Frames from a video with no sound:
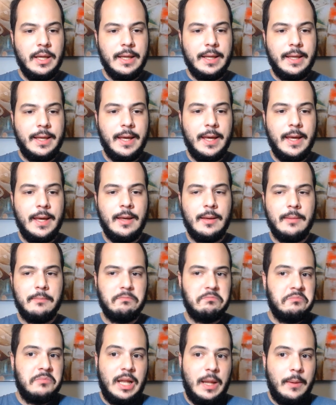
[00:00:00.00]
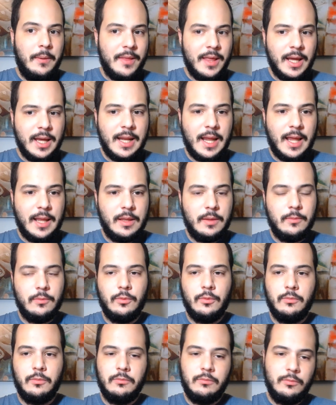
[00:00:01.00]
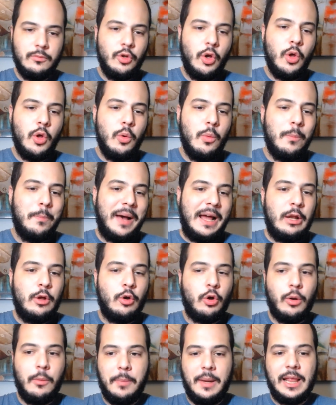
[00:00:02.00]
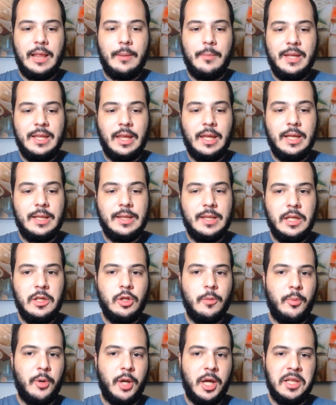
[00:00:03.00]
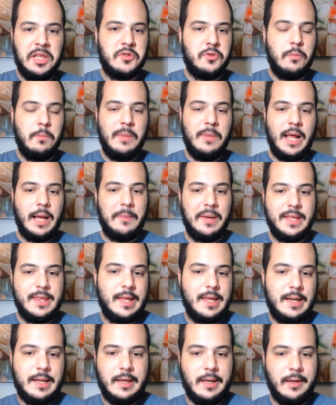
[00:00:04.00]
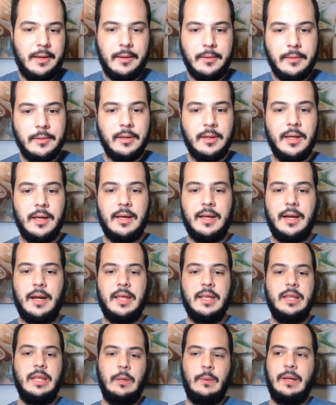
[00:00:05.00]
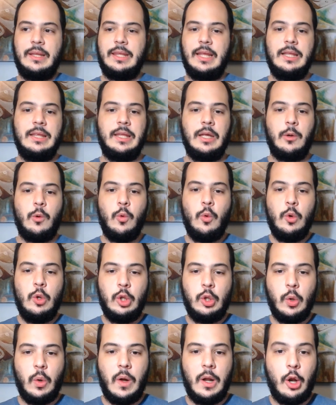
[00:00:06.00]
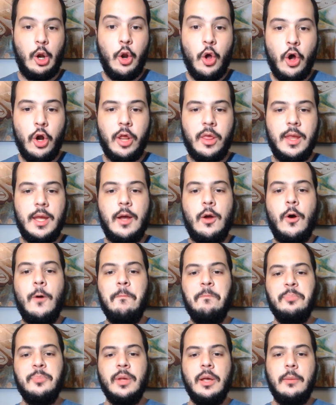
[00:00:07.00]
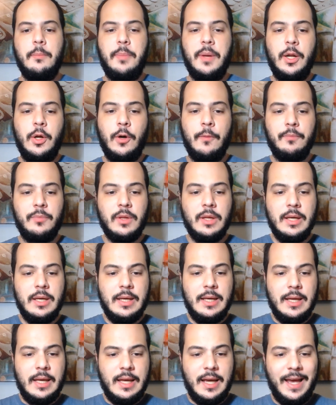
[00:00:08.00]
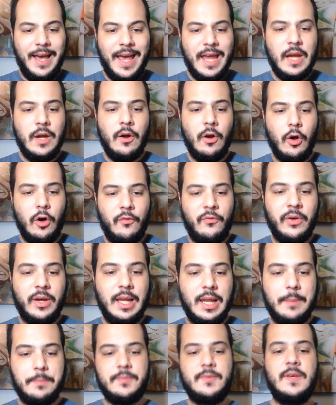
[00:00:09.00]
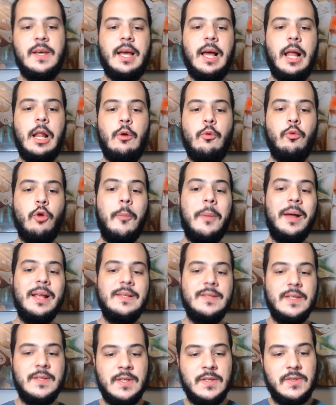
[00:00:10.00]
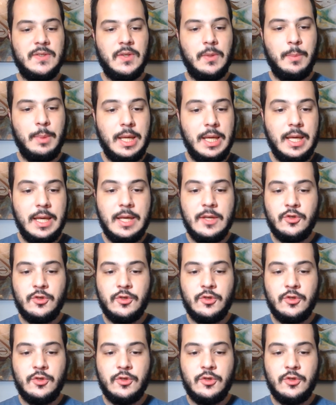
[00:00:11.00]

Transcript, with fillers: que la verdad que eran no un palo completamente distinto, porque este es un black metal que rinde bastante culto a lo nórdico, pero Hair of Ecliptical Romanticism y